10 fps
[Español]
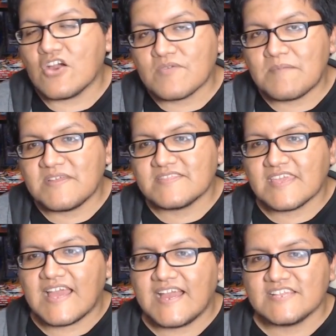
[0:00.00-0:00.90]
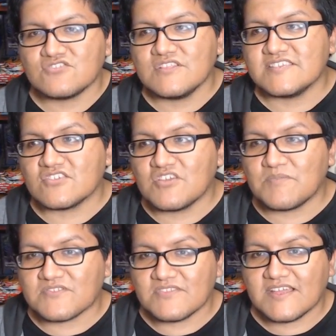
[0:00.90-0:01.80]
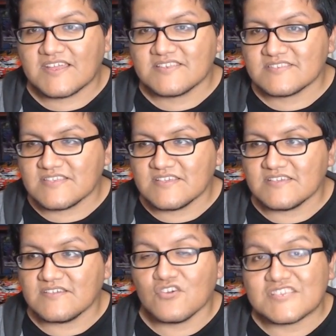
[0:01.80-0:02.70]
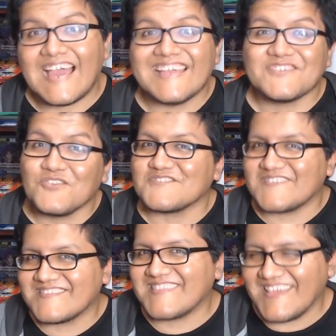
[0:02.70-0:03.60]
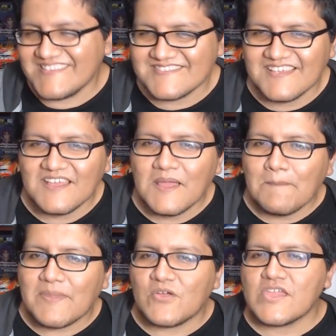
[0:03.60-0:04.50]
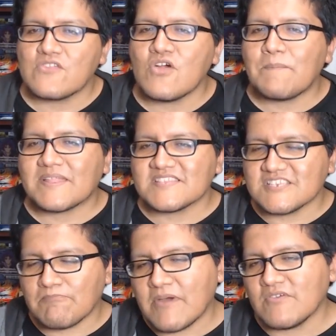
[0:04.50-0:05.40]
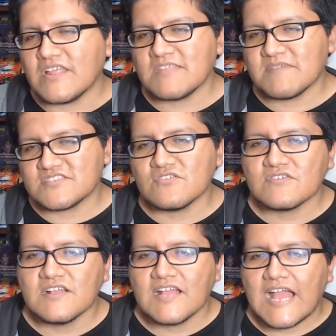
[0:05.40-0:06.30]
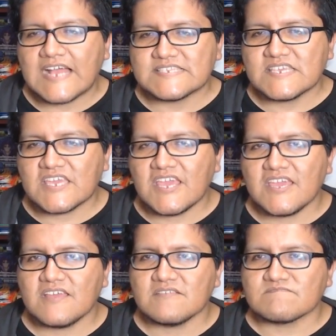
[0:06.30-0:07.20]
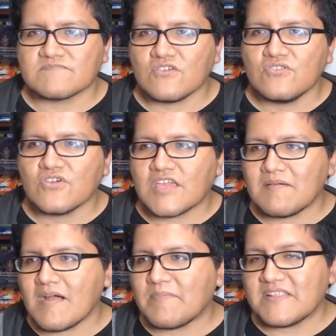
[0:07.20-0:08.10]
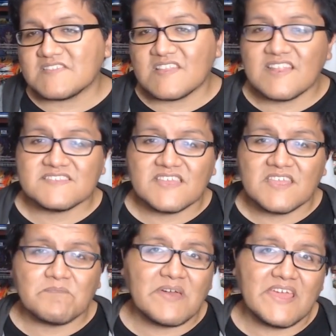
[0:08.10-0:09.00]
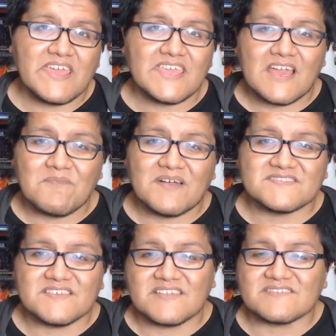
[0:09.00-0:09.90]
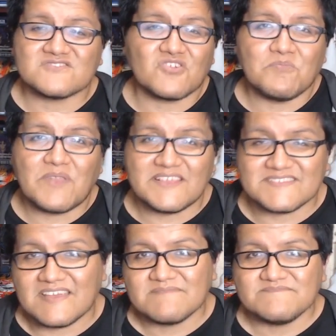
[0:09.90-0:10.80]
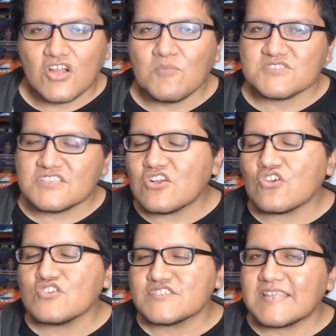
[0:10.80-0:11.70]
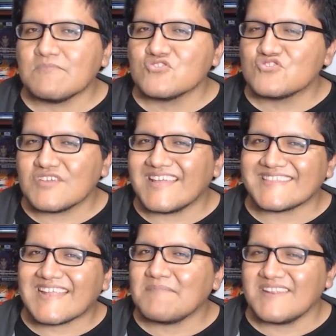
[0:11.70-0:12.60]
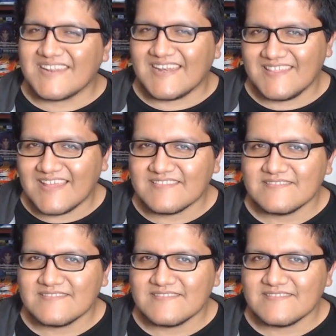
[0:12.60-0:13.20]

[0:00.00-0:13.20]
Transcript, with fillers: obviamente ha hecho el diseño de personajes, eh, o sea, ha hecho los set pero ella no ha participado en la animación. Así que todo lo que va a aparecer en la serie para ella va a ser sorpresa. Como si no conociera mucho de la trama en realidad.